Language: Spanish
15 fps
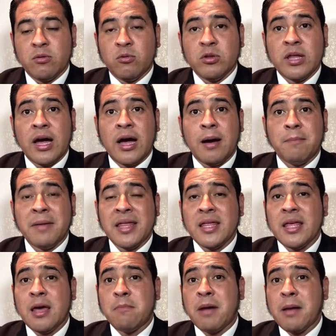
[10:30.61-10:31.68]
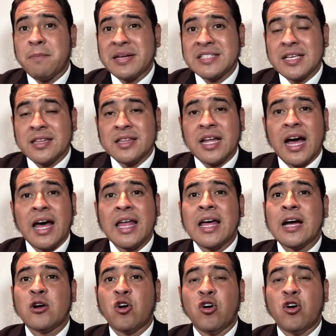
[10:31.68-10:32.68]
una medida mal presentada,